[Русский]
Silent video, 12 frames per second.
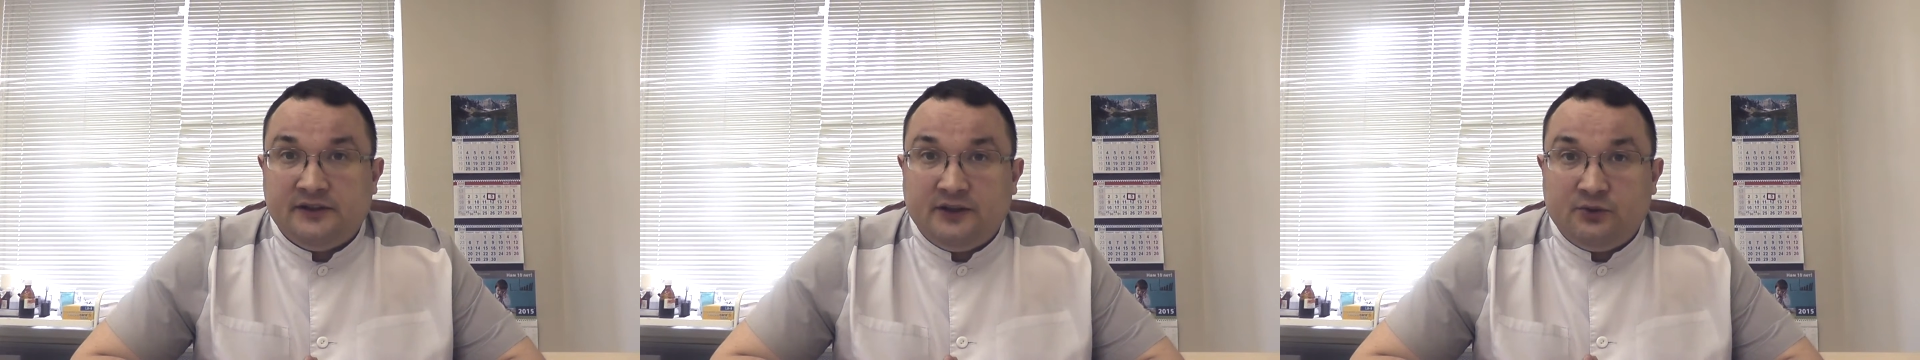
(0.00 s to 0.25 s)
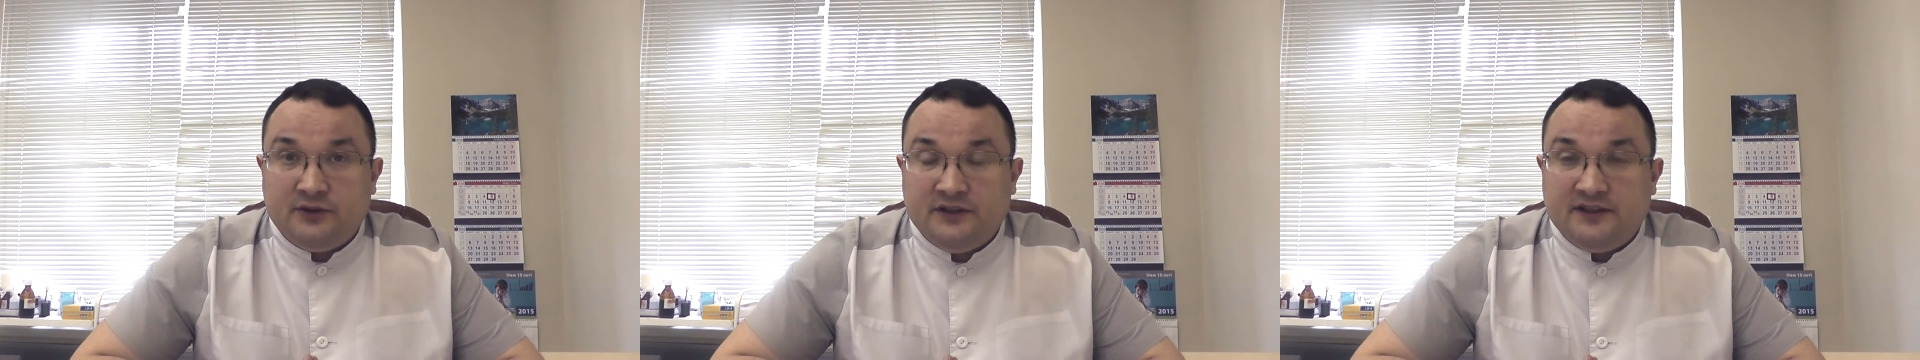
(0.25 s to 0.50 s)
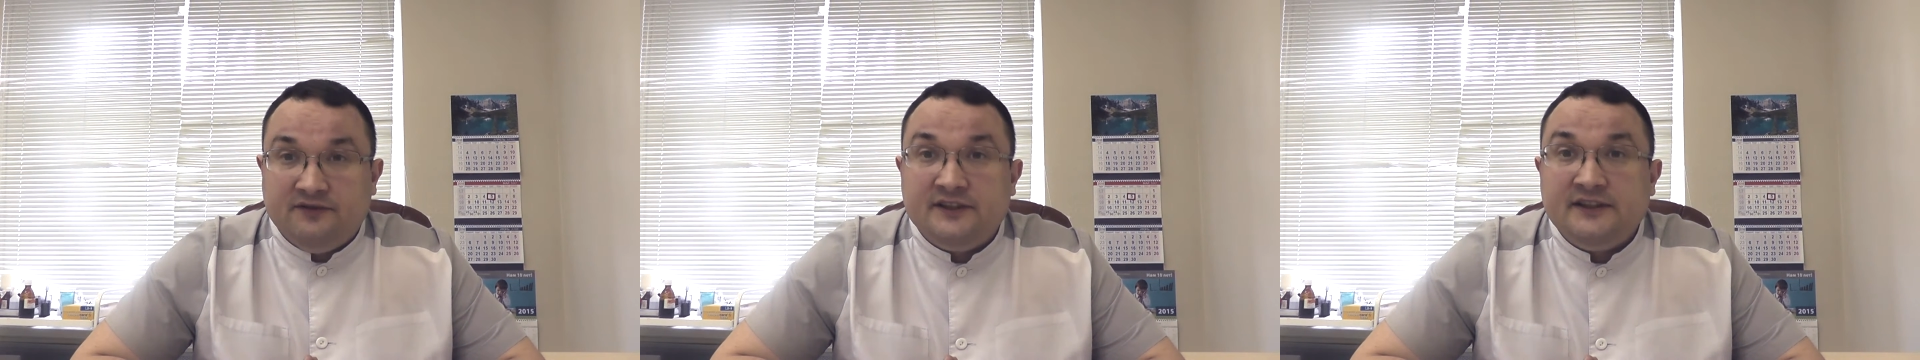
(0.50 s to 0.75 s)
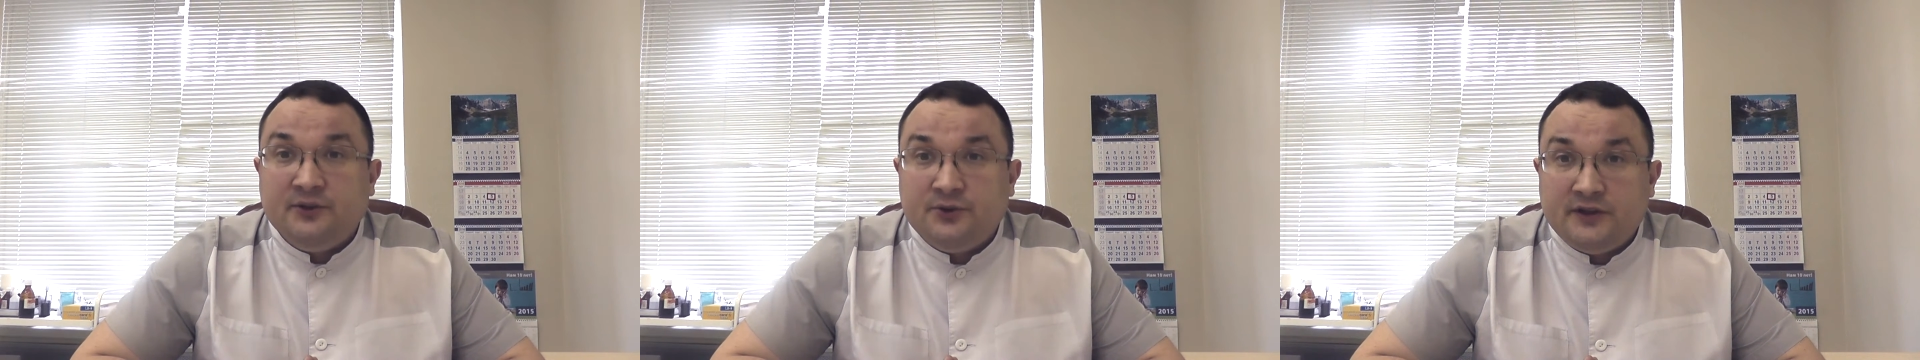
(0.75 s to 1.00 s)
наружный
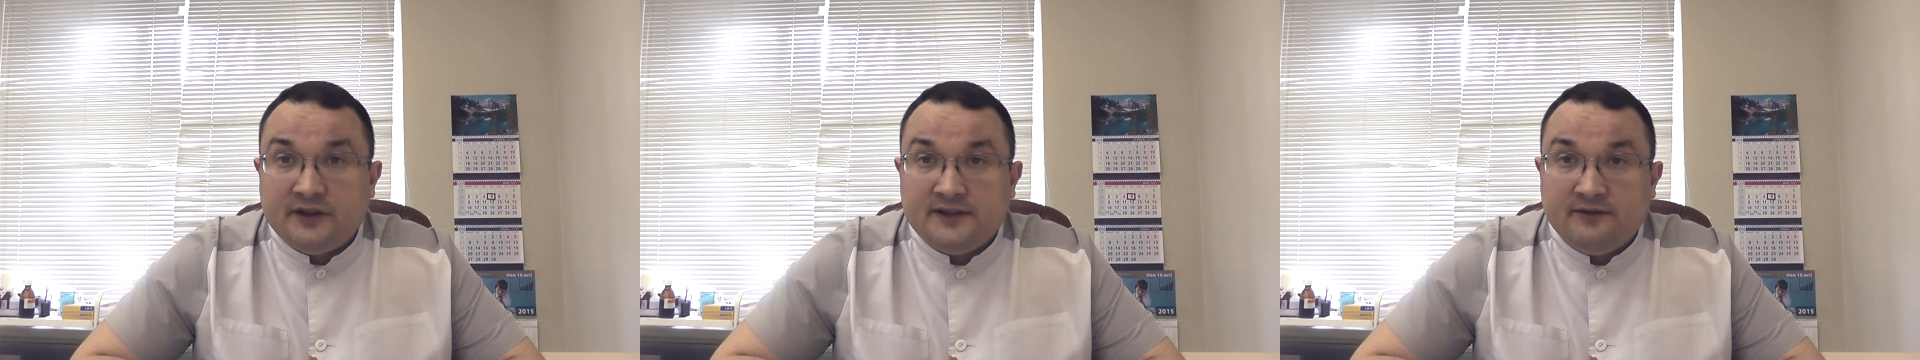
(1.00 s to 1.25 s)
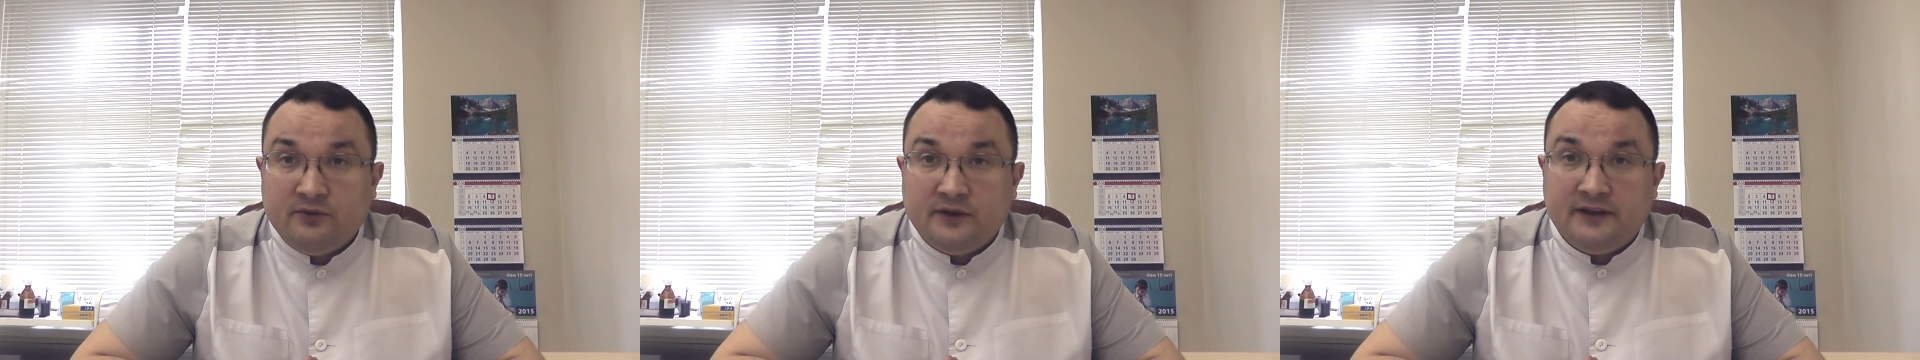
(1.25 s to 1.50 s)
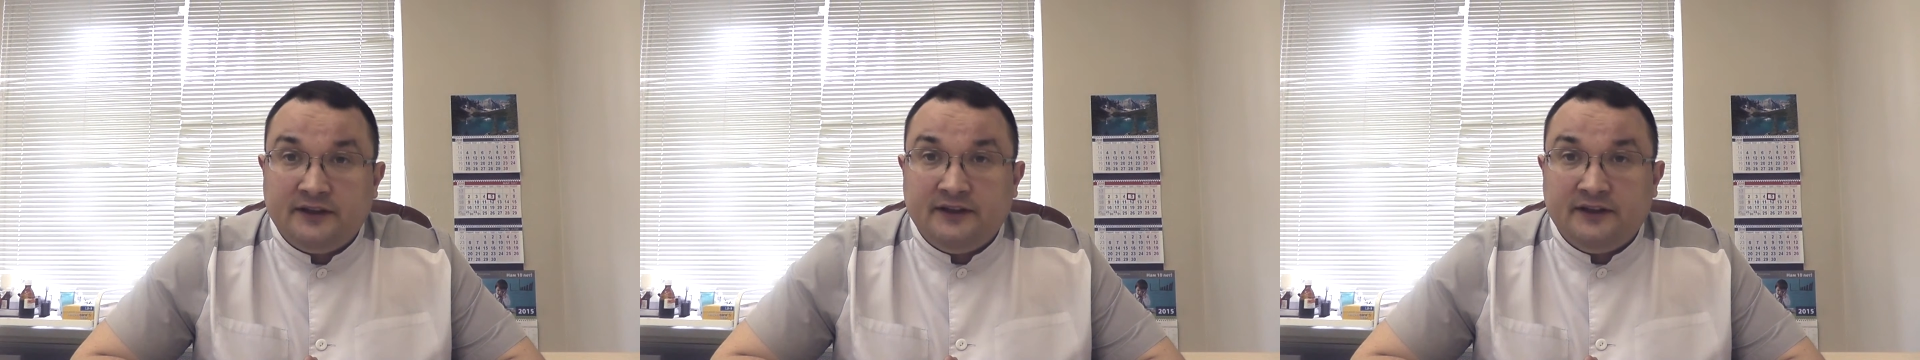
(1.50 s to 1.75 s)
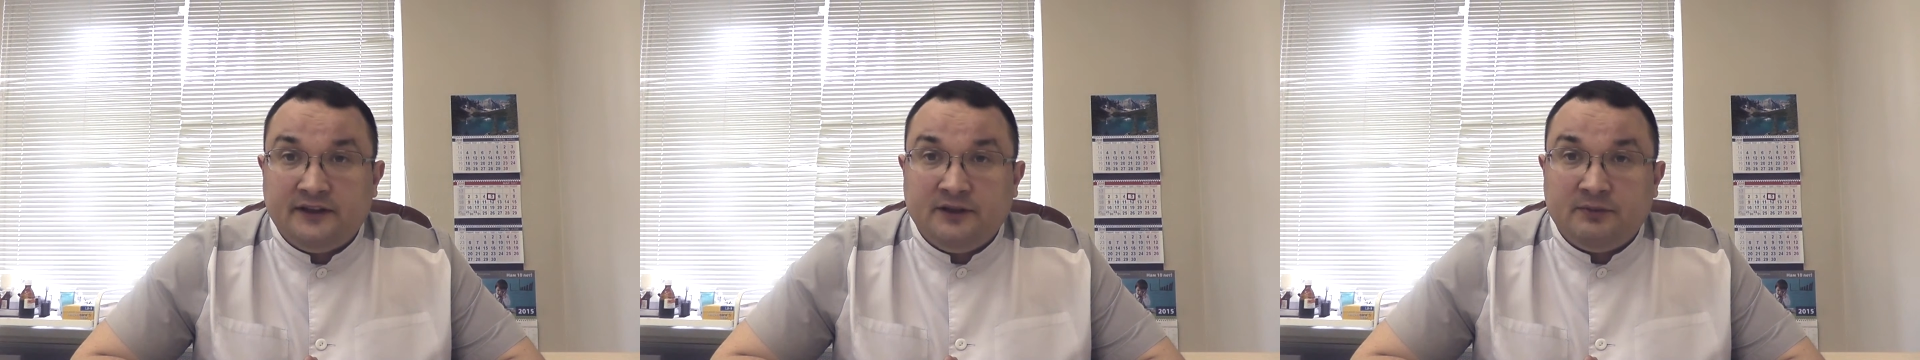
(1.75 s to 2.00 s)
дезинфицирующий раствор,
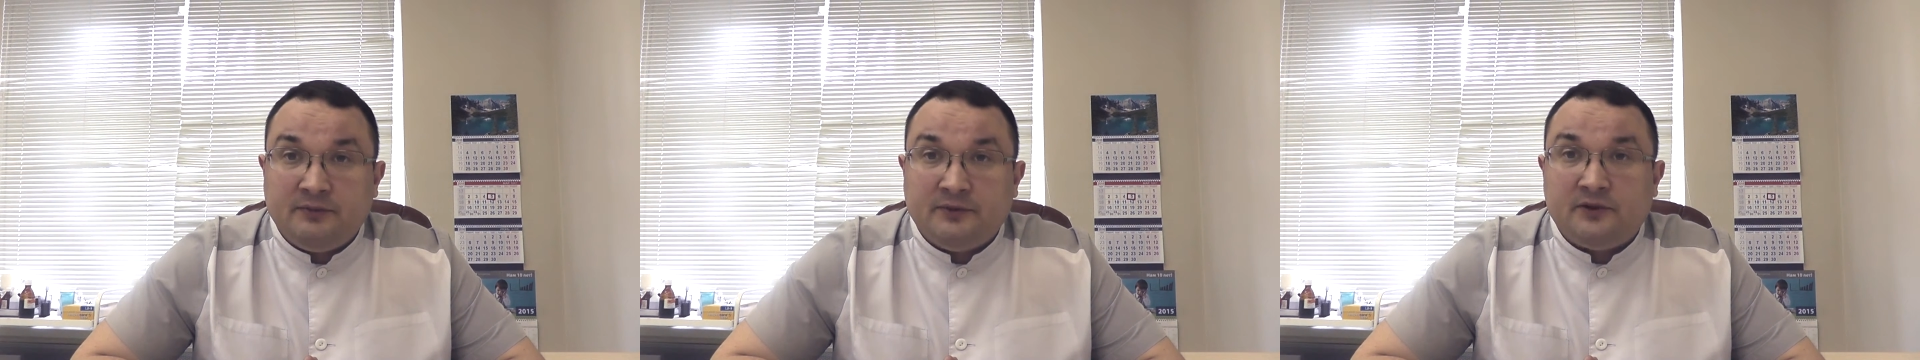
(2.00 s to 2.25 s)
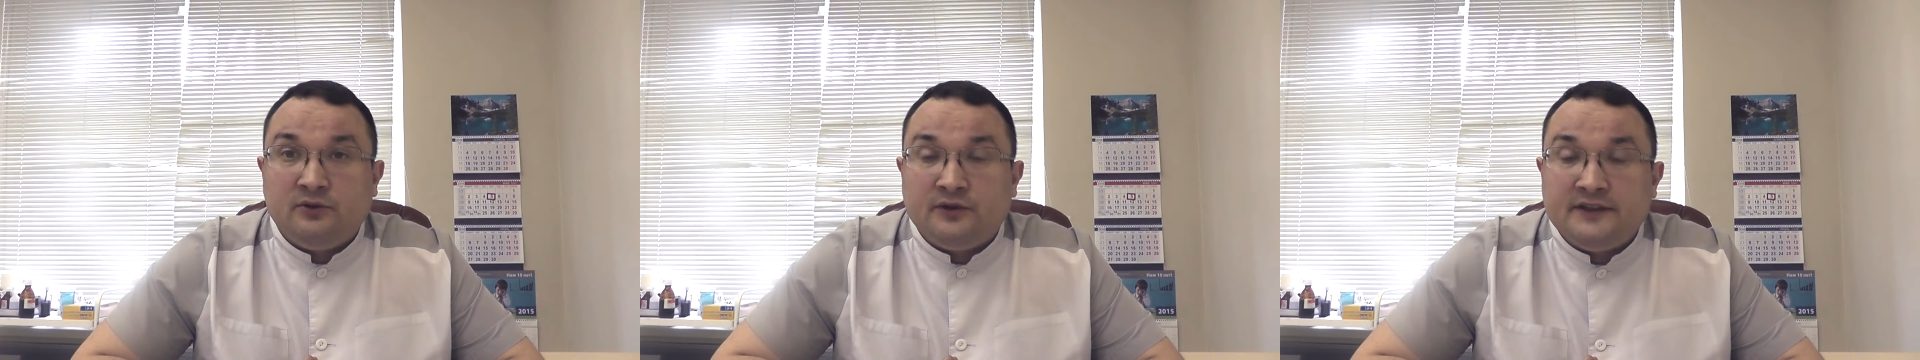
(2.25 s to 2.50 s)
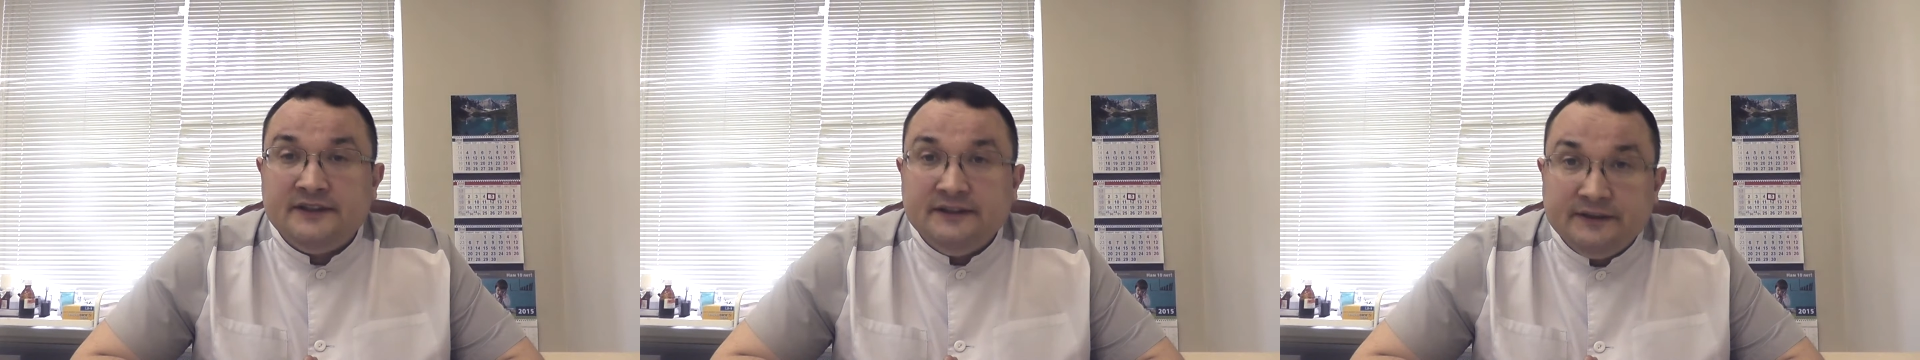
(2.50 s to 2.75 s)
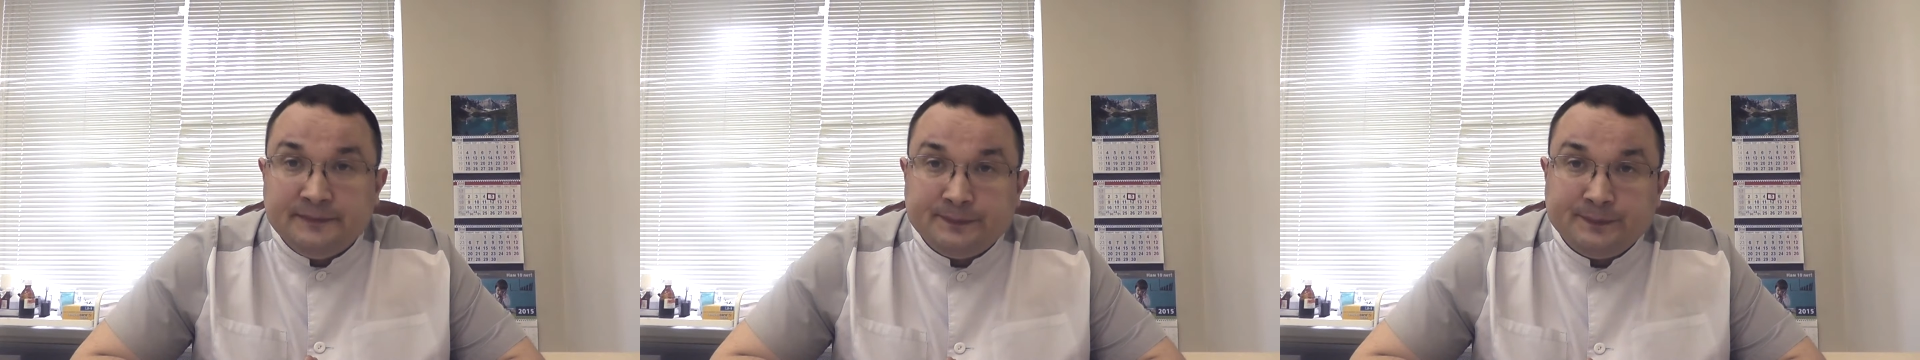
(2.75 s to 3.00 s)
такие например,
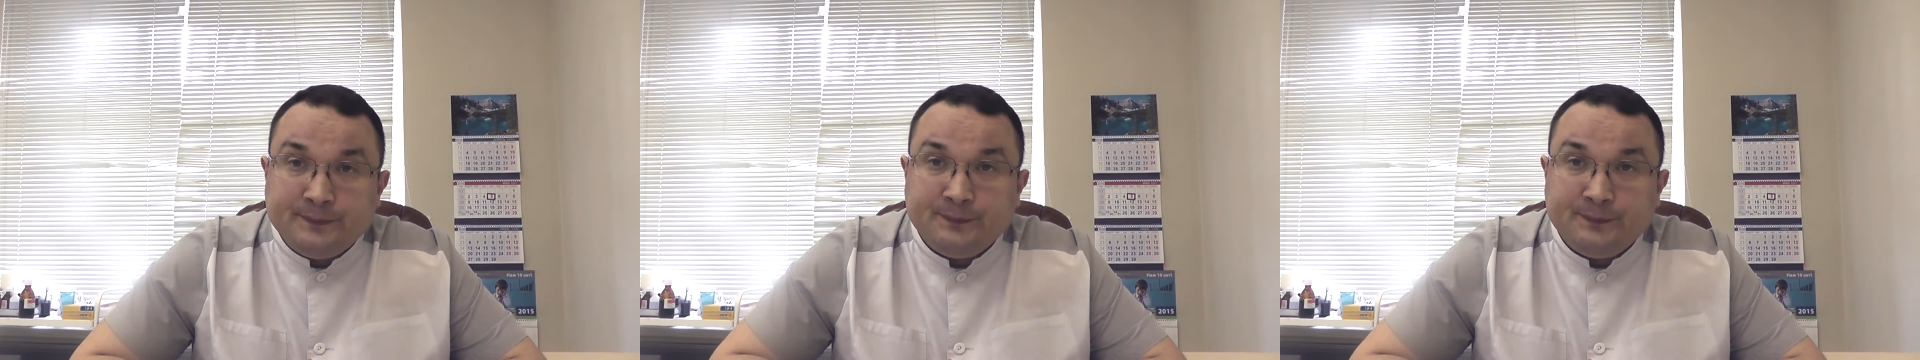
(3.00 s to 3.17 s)
хлорексидин.